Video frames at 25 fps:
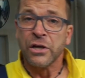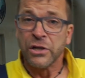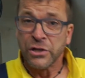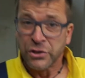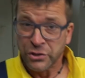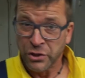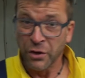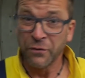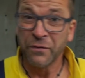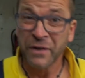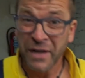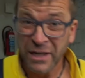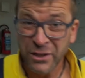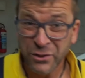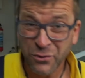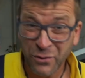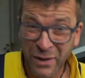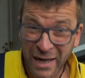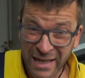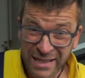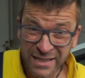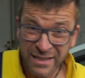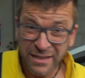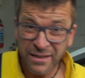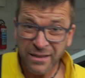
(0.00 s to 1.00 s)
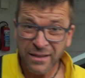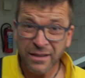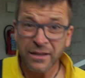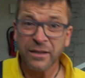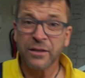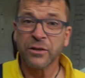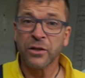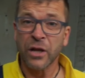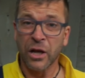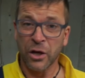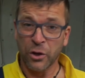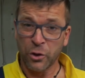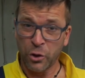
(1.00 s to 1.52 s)
Sollen wir das so lassen?
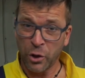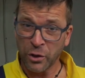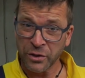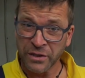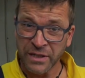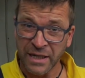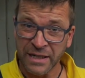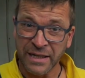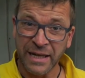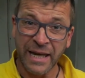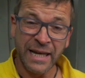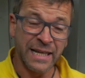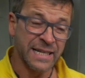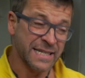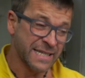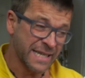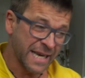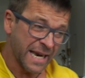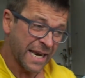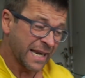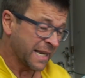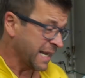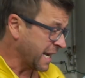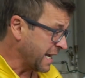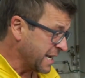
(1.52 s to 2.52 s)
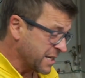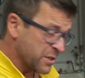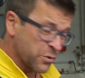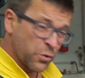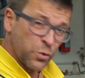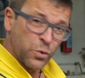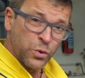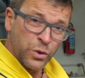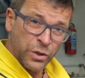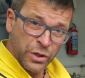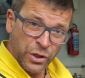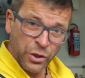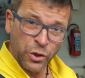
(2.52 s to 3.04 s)
Ihr könnt es dann direkt sehen, da ist
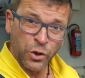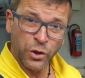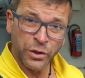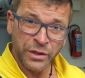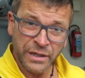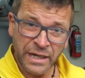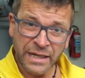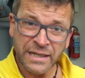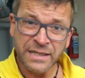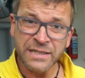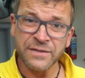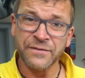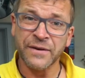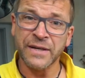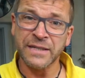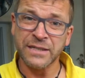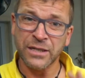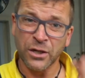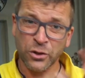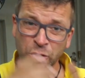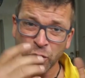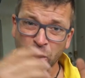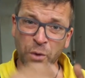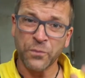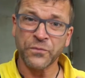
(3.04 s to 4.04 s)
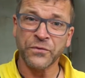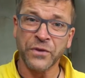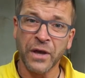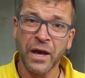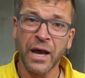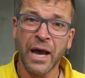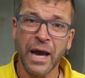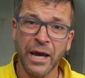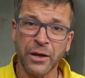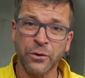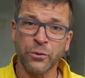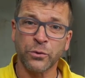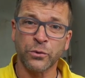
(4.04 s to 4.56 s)
unten ein Kondenswasser, tropft da
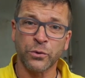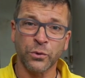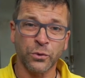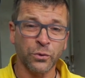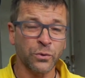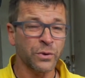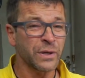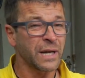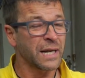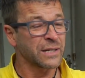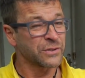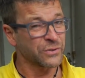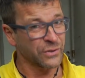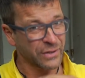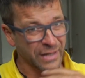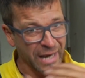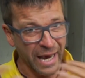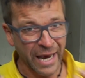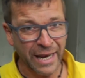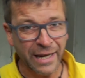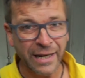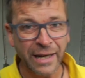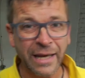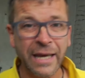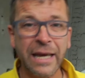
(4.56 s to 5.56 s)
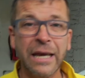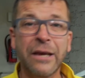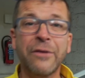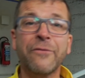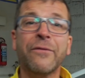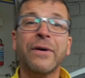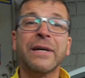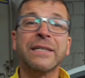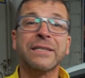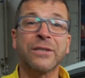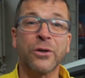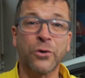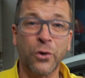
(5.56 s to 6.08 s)
rein und und und. Also kein
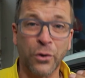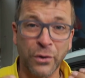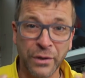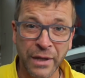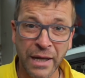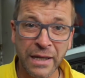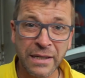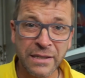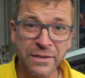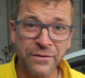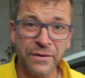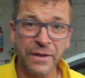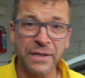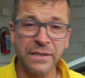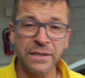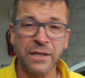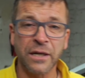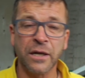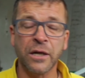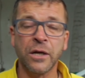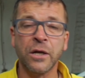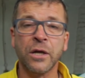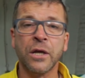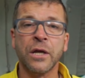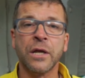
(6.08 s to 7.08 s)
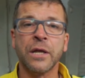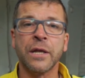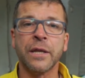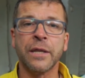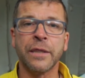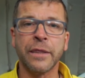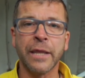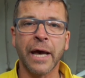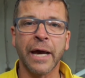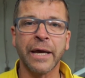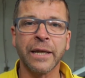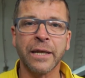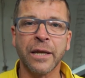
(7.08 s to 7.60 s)
Regenwasser, Kondenswasser.
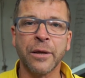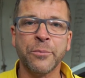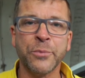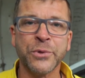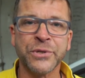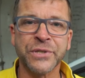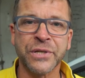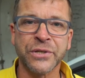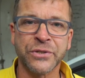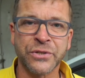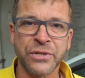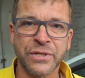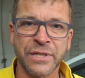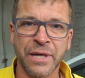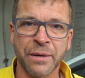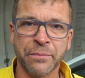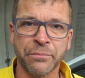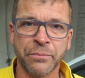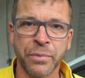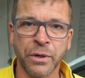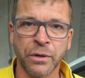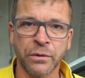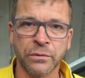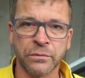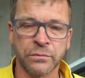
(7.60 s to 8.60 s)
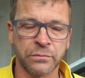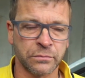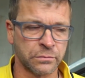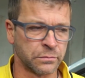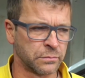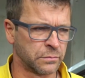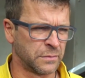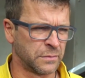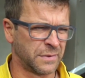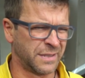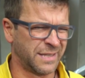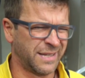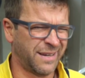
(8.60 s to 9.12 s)
Nein, ihr müsst ihn zusammenbauen.
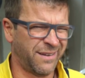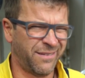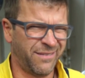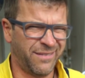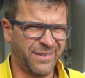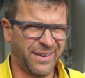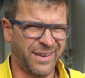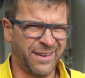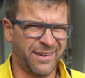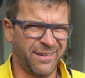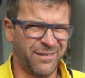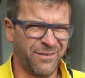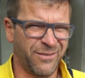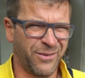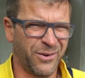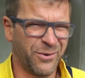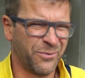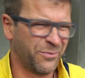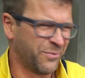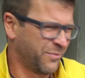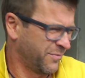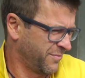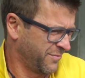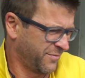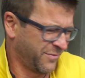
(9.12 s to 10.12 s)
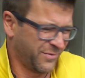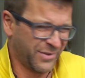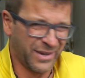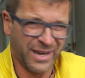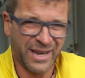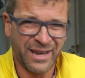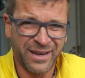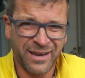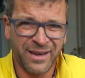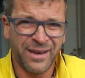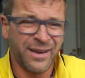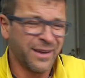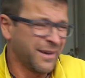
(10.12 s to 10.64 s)
Ich sage, warum,
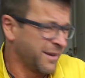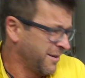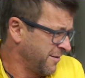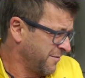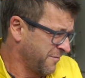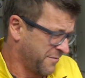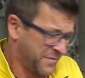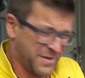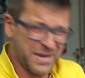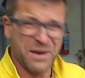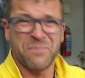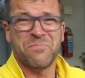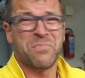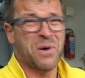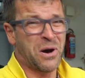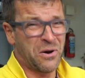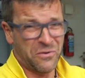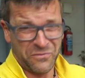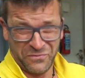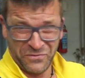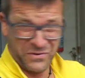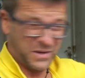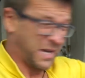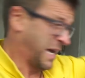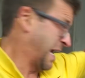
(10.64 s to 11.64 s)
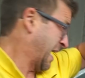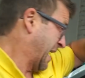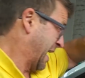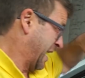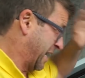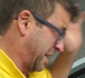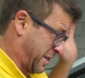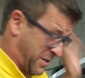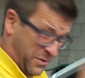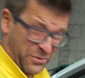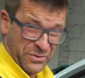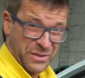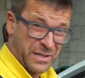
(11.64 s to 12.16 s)
ey? wir bauen wieder
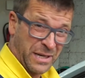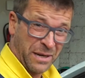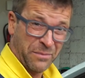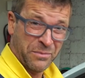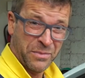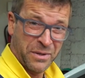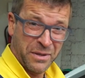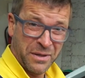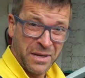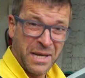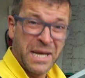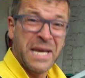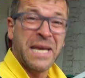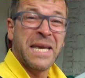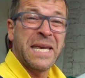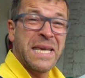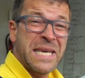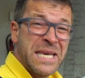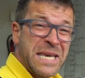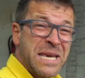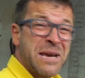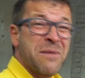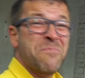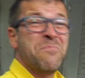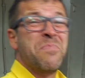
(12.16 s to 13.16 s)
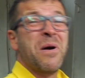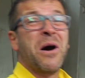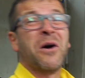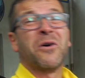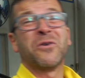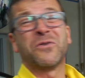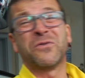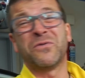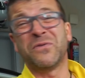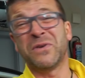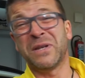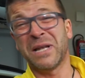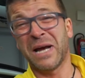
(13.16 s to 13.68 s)
alles zusammen, ihr
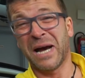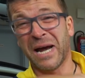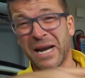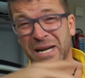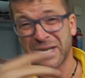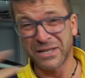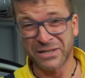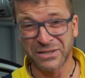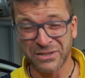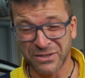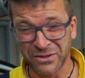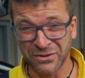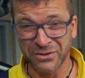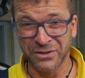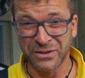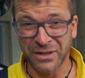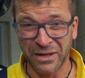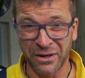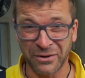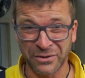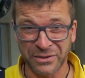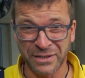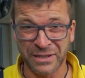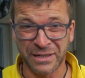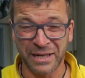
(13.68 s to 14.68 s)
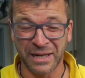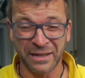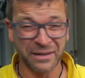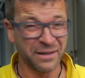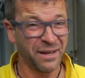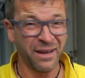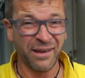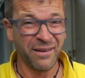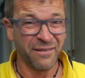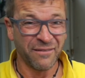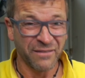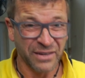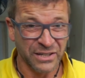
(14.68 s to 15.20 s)
baut wieder alles
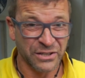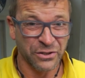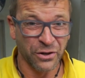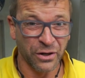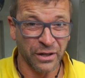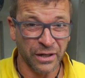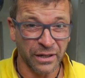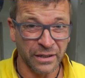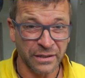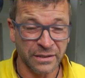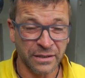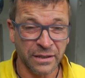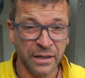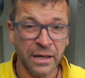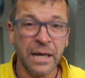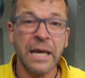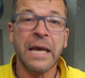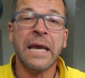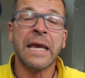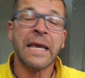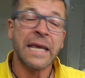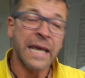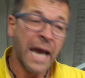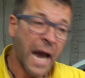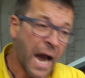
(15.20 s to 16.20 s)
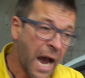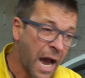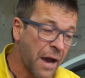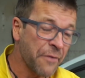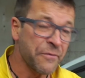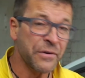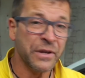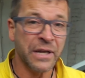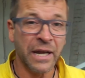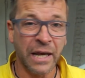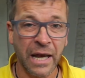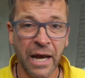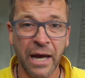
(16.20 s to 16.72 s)
auseinander. Was soll das? Ja,
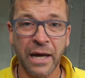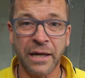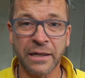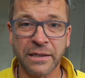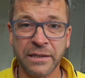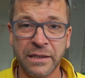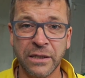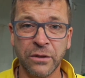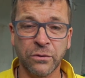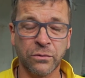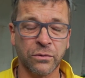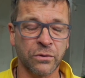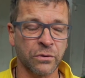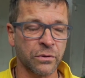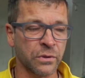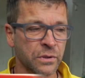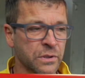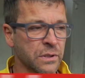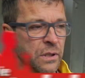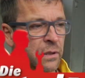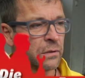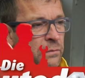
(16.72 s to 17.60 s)
wie eine Garantie und so.